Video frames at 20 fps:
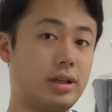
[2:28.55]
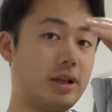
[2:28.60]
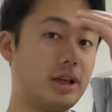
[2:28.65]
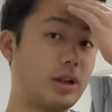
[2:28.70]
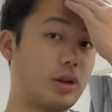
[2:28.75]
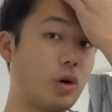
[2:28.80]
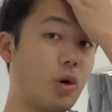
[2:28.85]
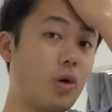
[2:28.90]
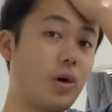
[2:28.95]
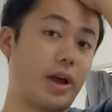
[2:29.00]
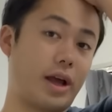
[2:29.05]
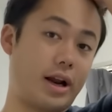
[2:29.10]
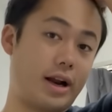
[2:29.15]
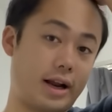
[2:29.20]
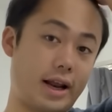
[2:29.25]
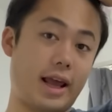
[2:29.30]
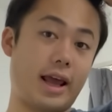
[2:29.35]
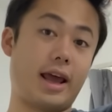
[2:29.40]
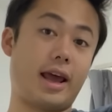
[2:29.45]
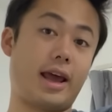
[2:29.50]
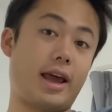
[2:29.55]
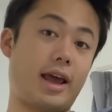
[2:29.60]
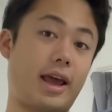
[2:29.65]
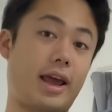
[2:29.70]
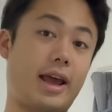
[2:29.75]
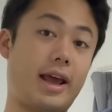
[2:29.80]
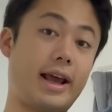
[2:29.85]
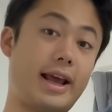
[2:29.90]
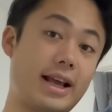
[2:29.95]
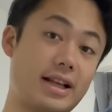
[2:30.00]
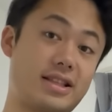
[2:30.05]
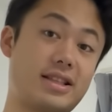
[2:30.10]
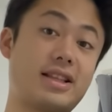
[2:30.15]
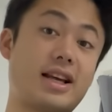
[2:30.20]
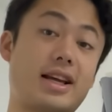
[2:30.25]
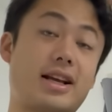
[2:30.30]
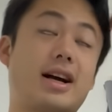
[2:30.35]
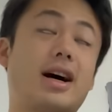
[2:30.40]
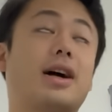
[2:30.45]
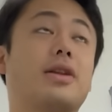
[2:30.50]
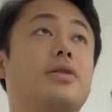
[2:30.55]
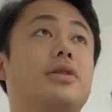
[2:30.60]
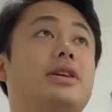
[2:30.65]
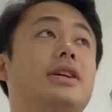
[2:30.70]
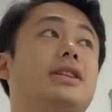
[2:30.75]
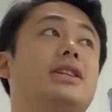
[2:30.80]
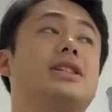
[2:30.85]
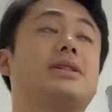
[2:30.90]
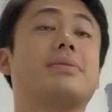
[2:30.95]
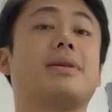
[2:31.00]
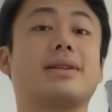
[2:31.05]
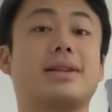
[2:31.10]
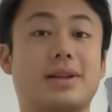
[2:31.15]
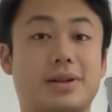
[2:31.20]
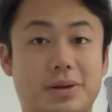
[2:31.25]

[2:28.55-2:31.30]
いや、どうやらね、え、えげつないカード引いてしまった